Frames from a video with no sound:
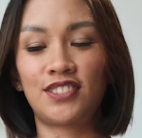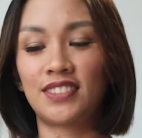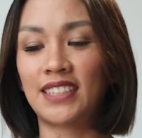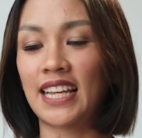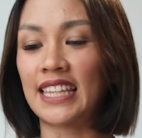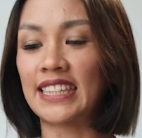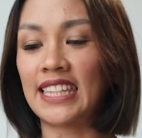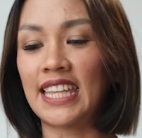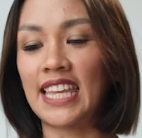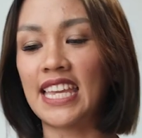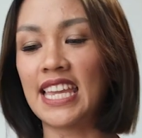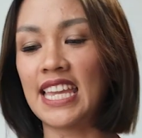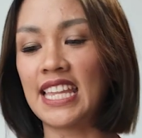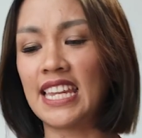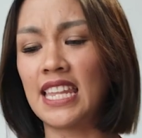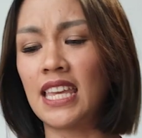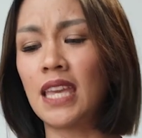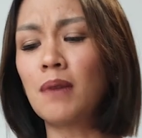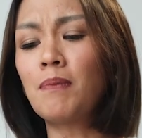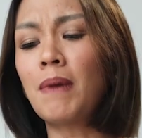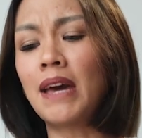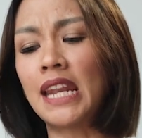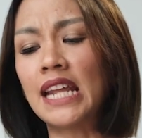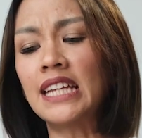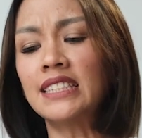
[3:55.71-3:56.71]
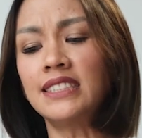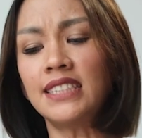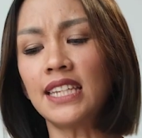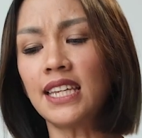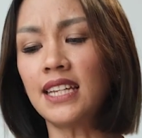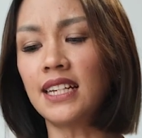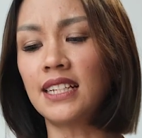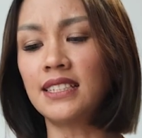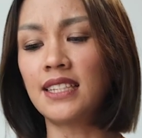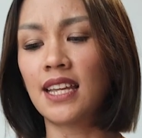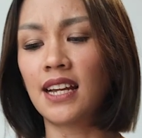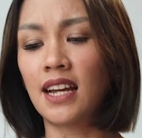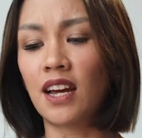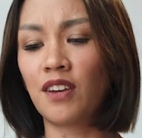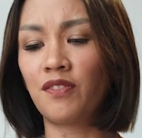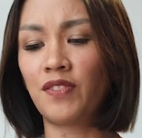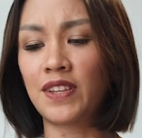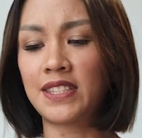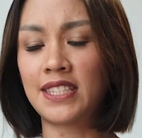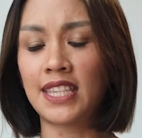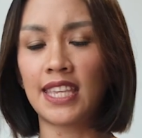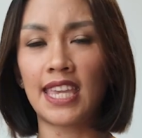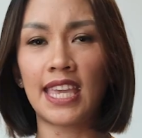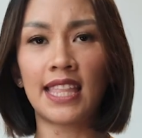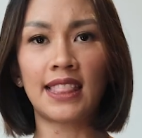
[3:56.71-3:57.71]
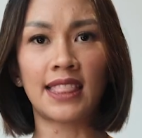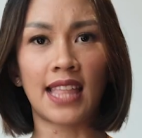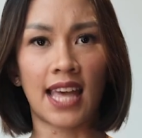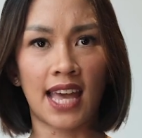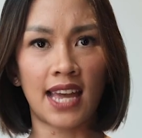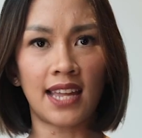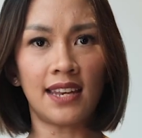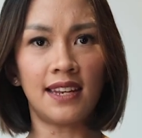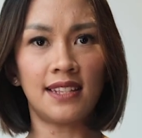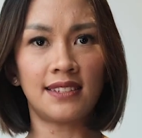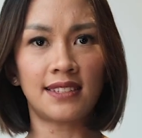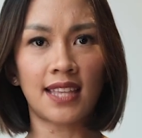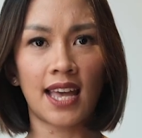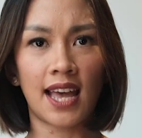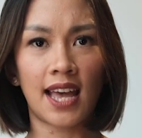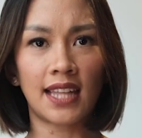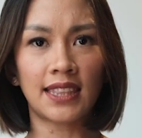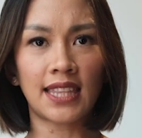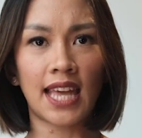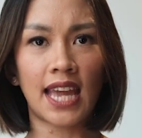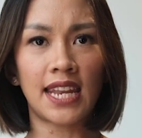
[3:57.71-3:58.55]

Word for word: Katanya gini, gimana sih ngejaga fisik kita di saat